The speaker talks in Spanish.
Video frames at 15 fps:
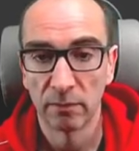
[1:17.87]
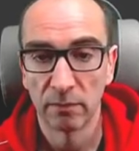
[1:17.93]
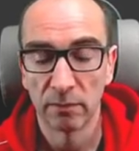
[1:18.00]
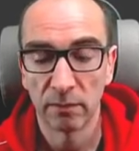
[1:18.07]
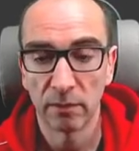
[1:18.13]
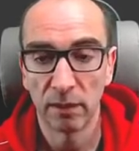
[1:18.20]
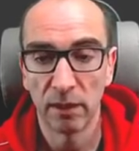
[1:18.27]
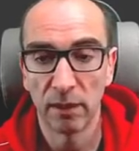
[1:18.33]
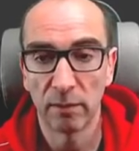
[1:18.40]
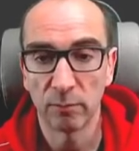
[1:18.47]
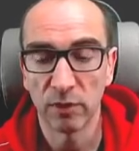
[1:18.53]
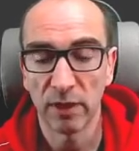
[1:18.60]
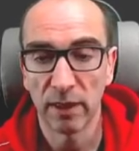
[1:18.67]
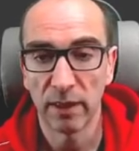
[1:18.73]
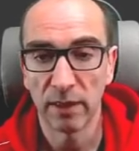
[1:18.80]
Y le vamos
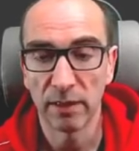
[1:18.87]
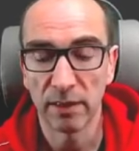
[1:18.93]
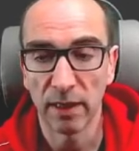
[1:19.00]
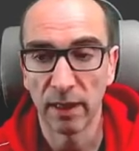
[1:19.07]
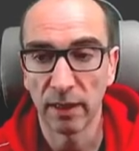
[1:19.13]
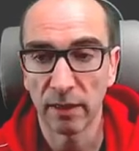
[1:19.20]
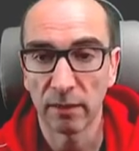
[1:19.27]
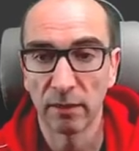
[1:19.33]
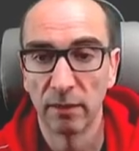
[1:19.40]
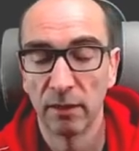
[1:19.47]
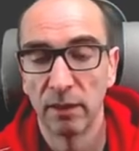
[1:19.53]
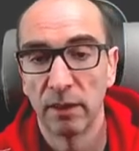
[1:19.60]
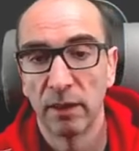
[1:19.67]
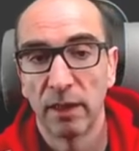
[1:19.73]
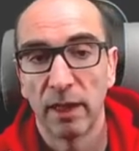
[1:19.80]
a dar a instalar.
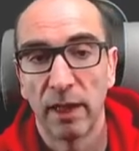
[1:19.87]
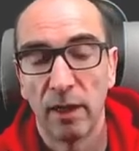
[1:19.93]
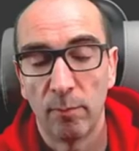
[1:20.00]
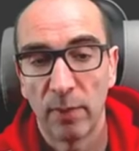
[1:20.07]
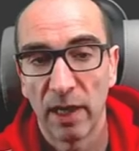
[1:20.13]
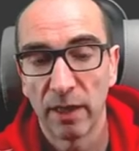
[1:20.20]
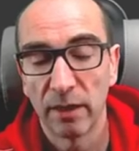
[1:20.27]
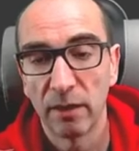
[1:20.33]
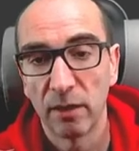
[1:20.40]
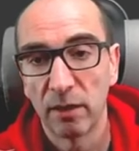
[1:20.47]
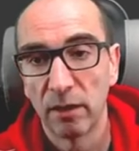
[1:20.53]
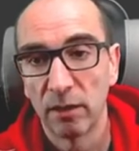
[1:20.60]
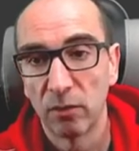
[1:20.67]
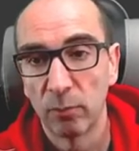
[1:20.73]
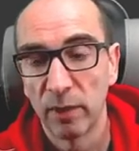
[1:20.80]
El plugin
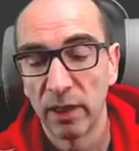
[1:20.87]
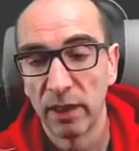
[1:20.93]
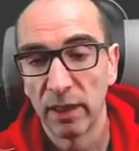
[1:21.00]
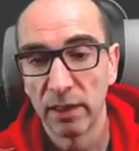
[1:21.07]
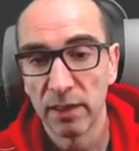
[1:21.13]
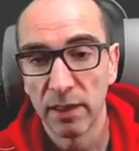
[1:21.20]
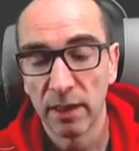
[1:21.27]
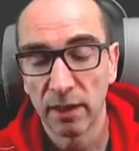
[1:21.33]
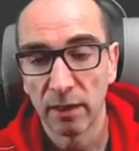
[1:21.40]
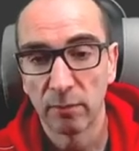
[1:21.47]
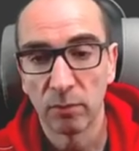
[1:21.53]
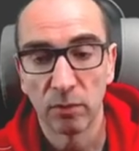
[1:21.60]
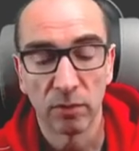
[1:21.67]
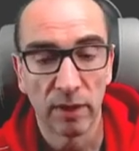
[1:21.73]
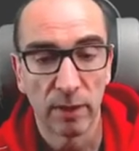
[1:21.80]
de OpenXR,
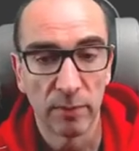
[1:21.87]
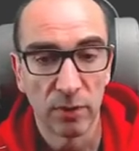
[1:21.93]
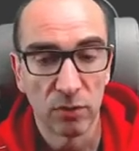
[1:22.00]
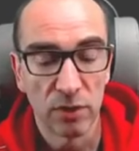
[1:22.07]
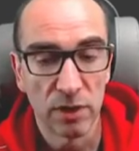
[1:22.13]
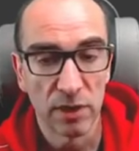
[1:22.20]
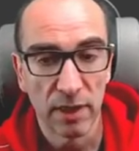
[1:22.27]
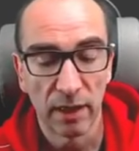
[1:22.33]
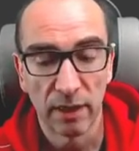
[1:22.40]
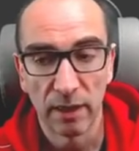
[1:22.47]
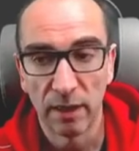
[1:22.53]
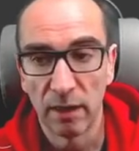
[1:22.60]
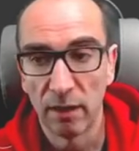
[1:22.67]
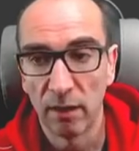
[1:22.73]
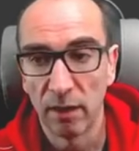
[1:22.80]
bueno, también nos
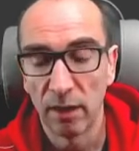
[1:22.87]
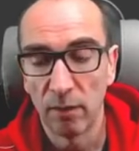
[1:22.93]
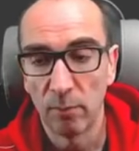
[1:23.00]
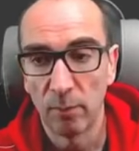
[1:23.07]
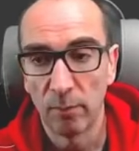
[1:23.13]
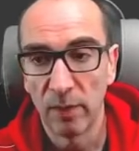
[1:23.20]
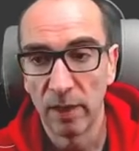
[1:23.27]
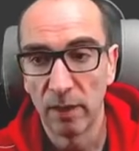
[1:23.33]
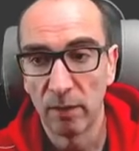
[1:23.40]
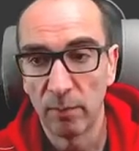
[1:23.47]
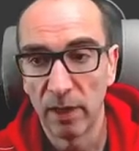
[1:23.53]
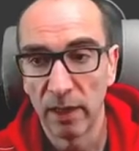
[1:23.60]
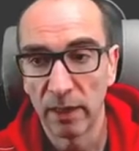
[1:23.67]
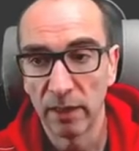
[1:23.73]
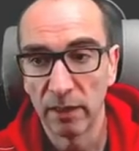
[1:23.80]
instalará el,
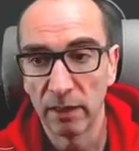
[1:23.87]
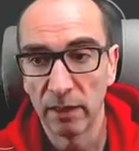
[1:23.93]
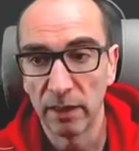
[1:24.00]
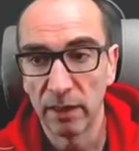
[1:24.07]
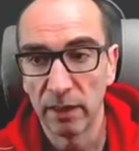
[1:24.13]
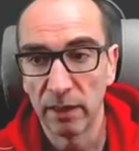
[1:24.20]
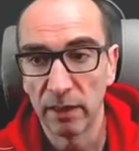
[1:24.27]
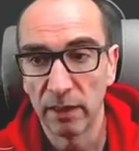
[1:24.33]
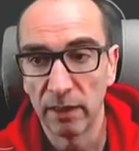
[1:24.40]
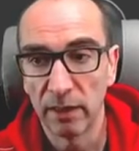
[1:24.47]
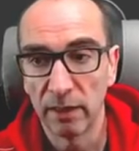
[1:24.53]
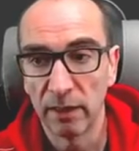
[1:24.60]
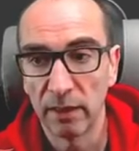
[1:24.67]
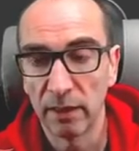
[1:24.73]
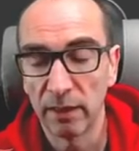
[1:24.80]
plugin
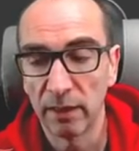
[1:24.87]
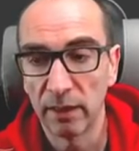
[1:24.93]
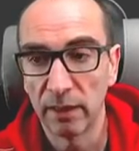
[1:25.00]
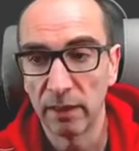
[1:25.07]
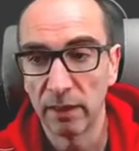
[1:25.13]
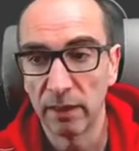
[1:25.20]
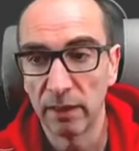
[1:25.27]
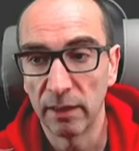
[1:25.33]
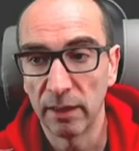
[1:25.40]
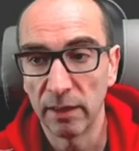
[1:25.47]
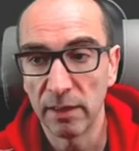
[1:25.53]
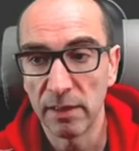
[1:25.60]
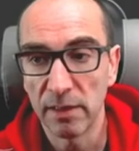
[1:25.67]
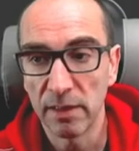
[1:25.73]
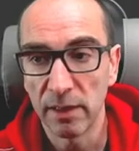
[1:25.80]
de eh,
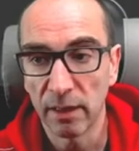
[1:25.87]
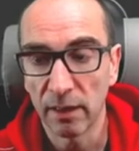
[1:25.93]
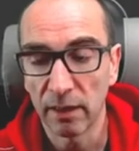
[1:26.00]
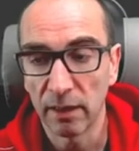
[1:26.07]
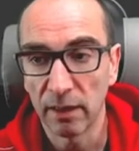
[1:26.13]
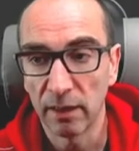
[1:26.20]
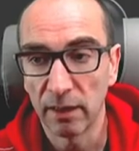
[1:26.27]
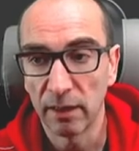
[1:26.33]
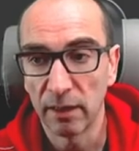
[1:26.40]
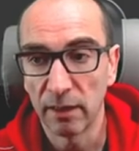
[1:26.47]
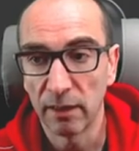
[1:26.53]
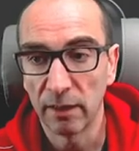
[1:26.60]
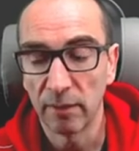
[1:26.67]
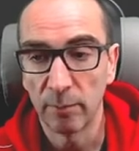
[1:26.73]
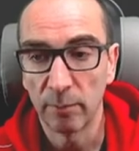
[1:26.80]

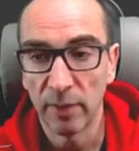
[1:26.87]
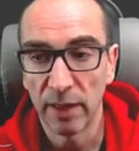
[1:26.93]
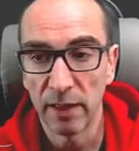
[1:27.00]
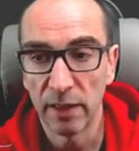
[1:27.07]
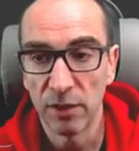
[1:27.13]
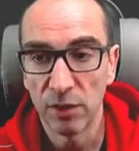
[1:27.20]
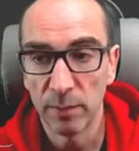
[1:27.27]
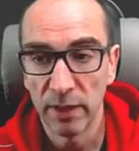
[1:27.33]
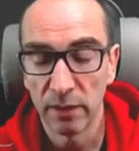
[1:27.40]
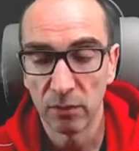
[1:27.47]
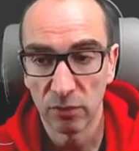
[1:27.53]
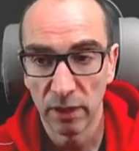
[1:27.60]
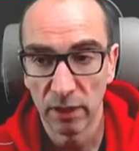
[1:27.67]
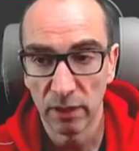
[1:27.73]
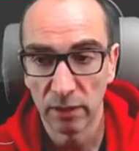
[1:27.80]
XR Management, o
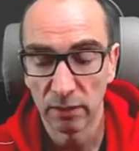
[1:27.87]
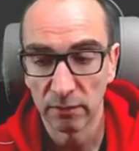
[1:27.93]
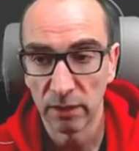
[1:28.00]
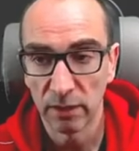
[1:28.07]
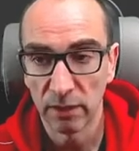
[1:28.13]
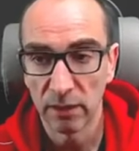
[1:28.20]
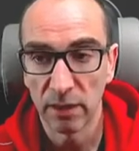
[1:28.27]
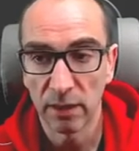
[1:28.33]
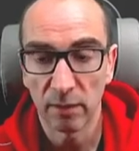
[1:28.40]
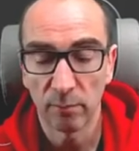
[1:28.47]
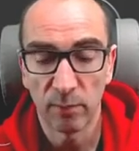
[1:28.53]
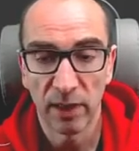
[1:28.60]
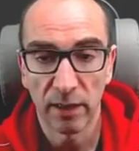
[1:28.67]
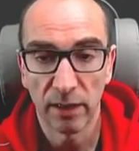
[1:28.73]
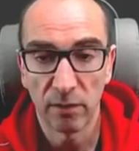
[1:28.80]
sea, XR
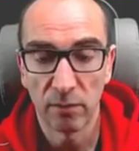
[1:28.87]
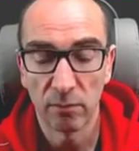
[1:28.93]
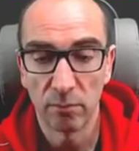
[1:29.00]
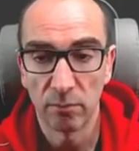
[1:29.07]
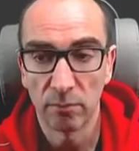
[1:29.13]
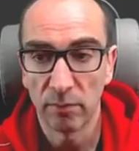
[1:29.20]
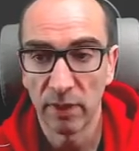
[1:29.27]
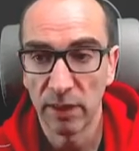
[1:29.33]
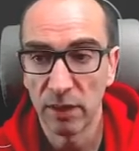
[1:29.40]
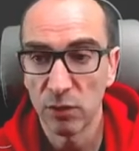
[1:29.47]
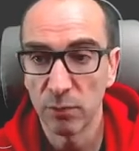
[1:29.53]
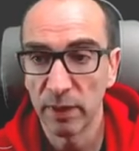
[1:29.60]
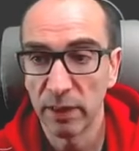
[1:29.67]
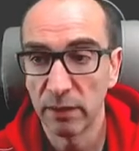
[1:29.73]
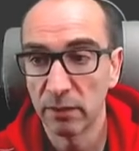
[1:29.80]
Plugin
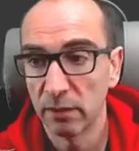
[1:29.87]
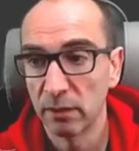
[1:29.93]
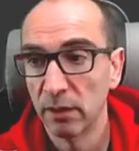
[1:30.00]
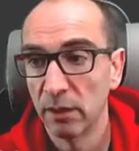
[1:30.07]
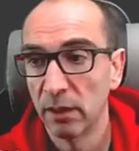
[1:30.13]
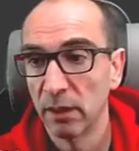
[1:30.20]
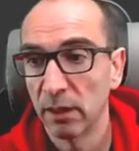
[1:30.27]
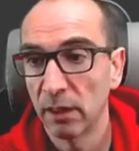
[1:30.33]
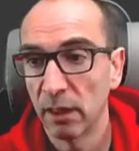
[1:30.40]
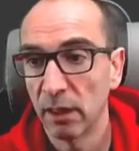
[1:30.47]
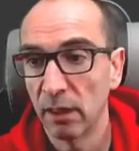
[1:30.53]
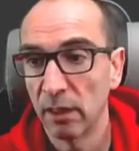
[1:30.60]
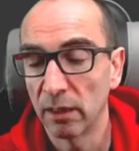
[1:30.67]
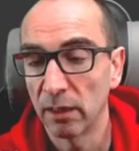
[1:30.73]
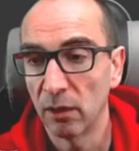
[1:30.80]
Management,
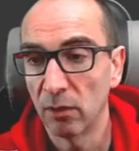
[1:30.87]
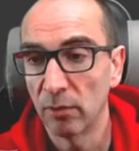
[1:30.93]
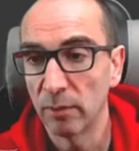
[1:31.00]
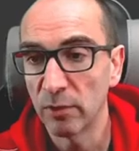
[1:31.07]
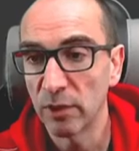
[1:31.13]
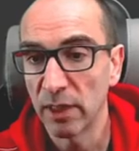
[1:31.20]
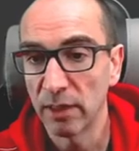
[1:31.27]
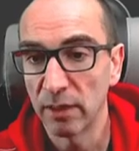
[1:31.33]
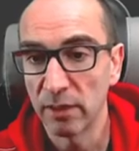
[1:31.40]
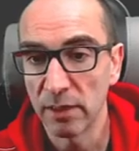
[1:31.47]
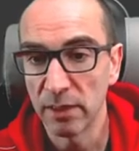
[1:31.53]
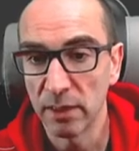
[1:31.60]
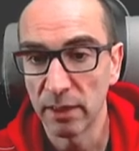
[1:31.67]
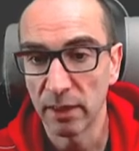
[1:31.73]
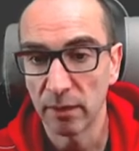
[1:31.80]
que, lo vamos a
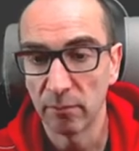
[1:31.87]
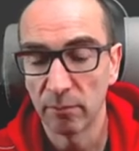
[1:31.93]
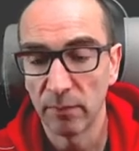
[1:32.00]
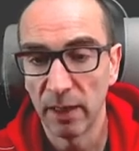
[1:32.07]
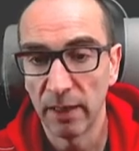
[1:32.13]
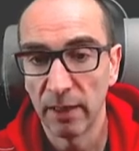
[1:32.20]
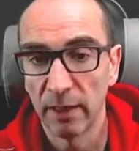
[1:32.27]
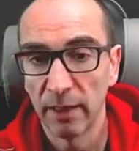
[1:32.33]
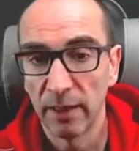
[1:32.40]
necesitar, ¿vale?